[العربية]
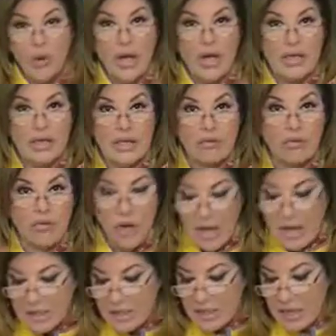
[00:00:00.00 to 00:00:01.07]
واحنا في
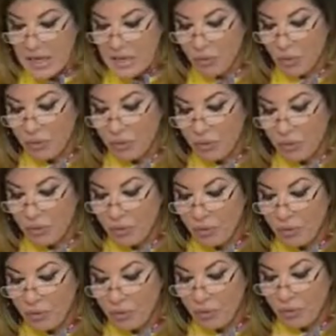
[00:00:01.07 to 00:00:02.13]
وادي وفي
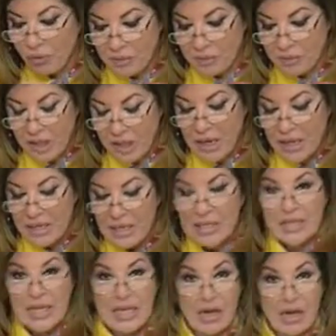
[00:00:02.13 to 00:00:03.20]
الوكسه الكبيره
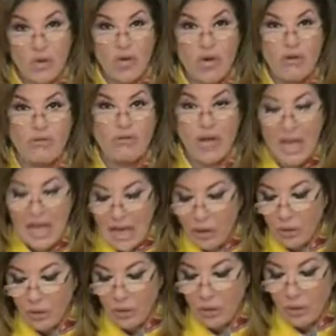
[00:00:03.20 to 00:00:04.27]
اتزنقوا
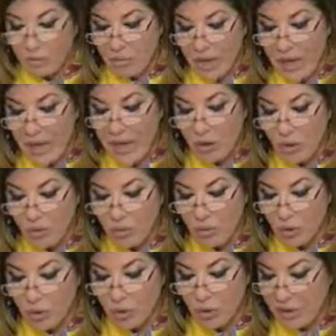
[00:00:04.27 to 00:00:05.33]
فقالوا معاكم
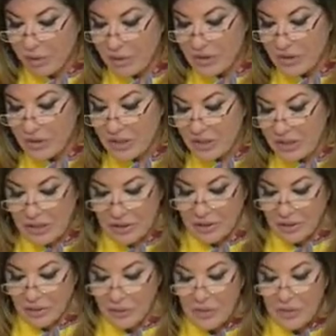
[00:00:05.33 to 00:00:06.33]
كلنا مصريين